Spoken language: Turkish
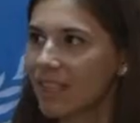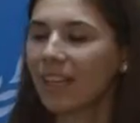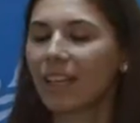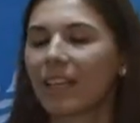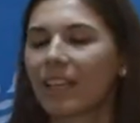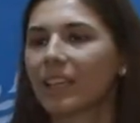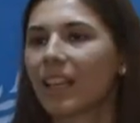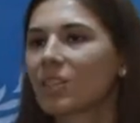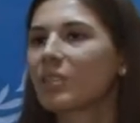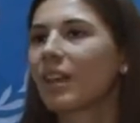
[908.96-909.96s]
da e,
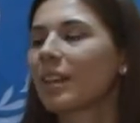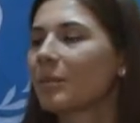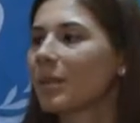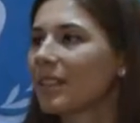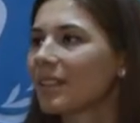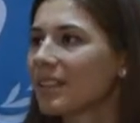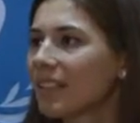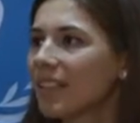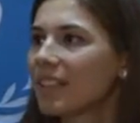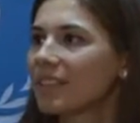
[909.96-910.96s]
gençlerle
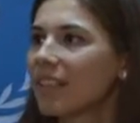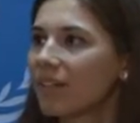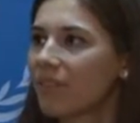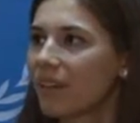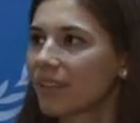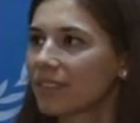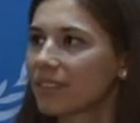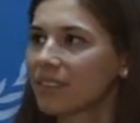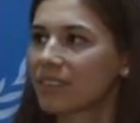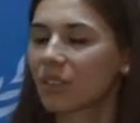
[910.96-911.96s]
birlikte daha
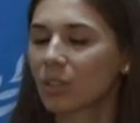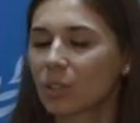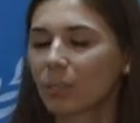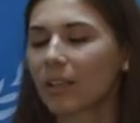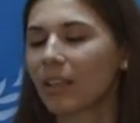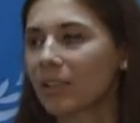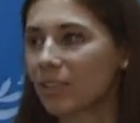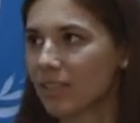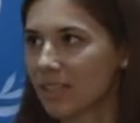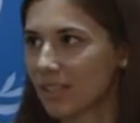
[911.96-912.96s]
farklı çalışmalar
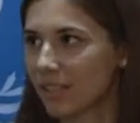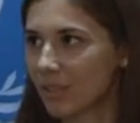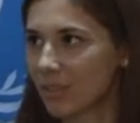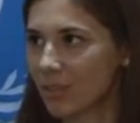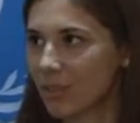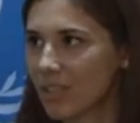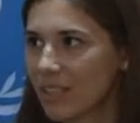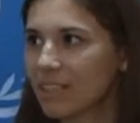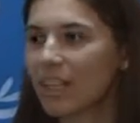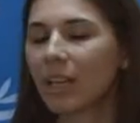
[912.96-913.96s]
içerisinde yer
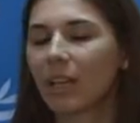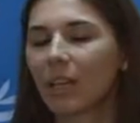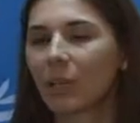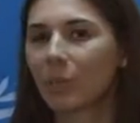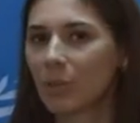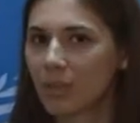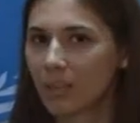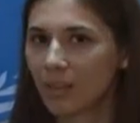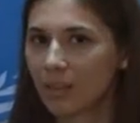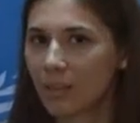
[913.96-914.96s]
alacağız. E,
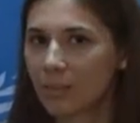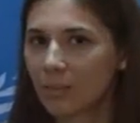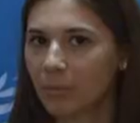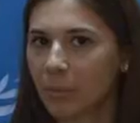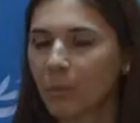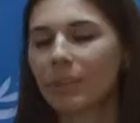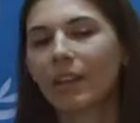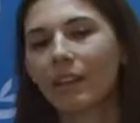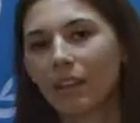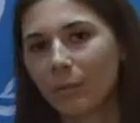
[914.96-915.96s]
projeler kapsamında olsun,
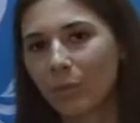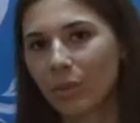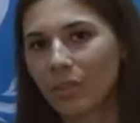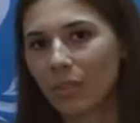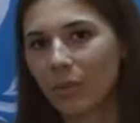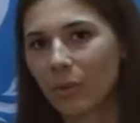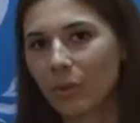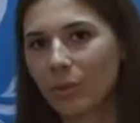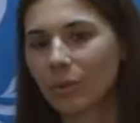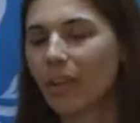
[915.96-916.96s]
eylem projeleri
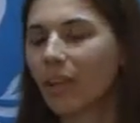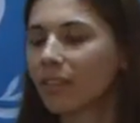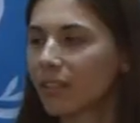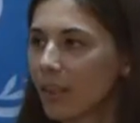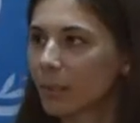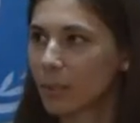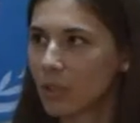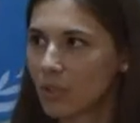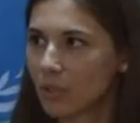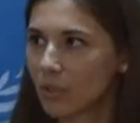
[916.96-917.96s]
olsun, diğer
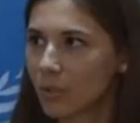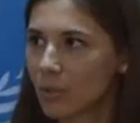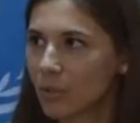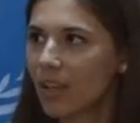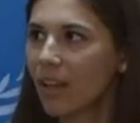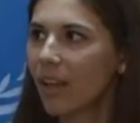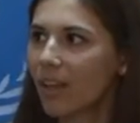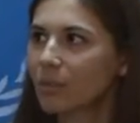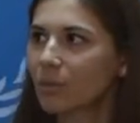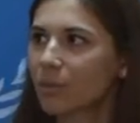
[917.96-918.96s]
projeler olsun.
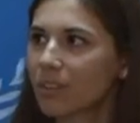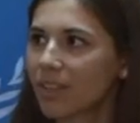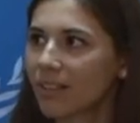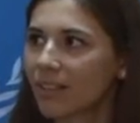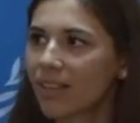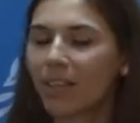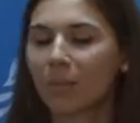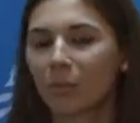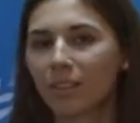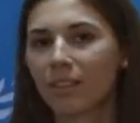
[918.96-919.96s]
Her türlü şeyde
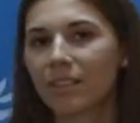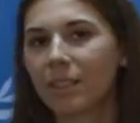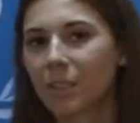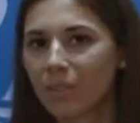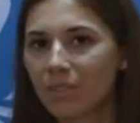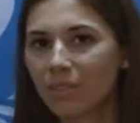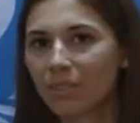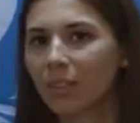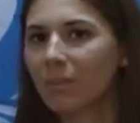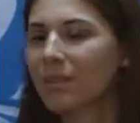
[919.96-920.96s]
Eurodesk'e
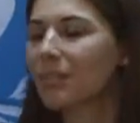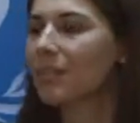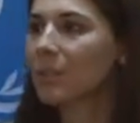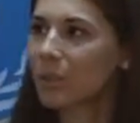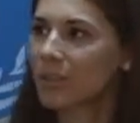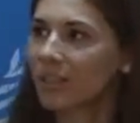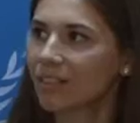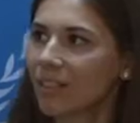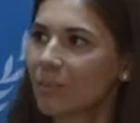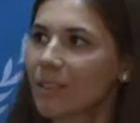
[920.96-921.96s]
soracaklar, bizlere
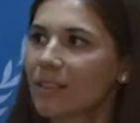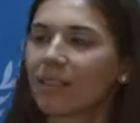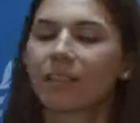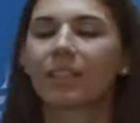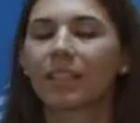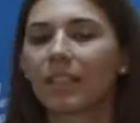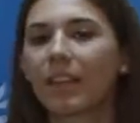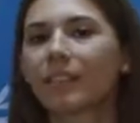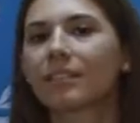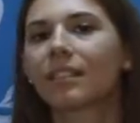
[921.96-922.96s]
soracaklar. Bizler yeri
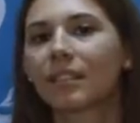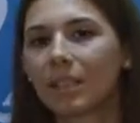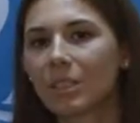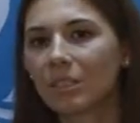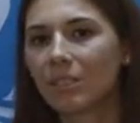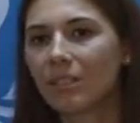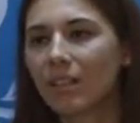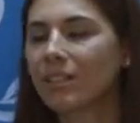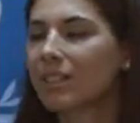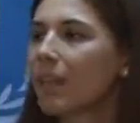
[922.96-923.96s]
geldiğinde
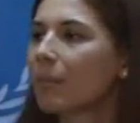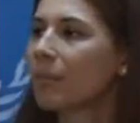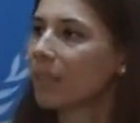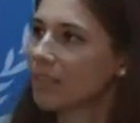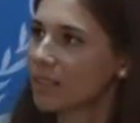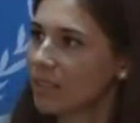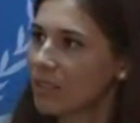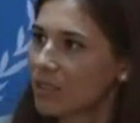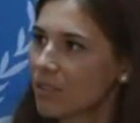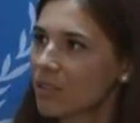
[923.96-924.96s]
araştıracağız, birlikte
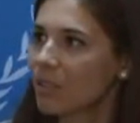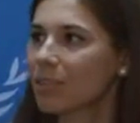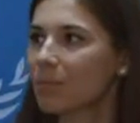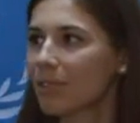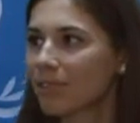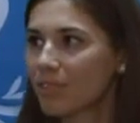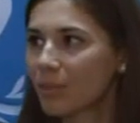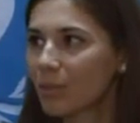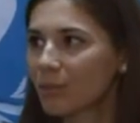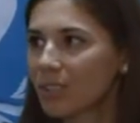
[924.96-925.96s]
araştıracağız, birlikte
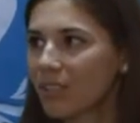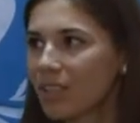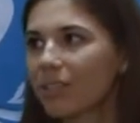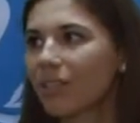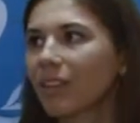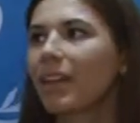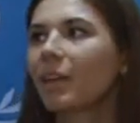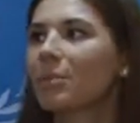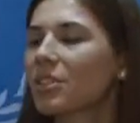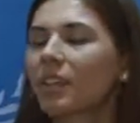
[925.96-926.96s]
yorumlayacağız ve
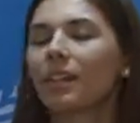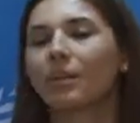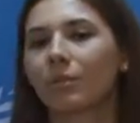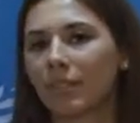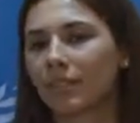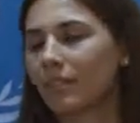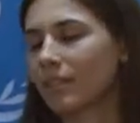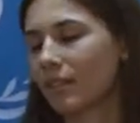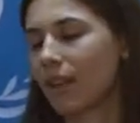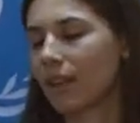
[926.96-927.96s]
bir şeyler
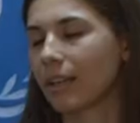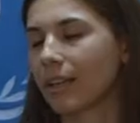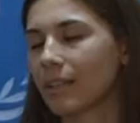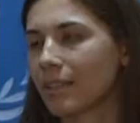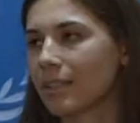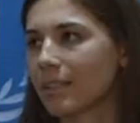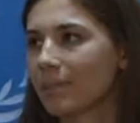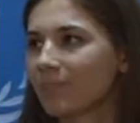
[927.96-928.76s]
üretir hale geleceğiz.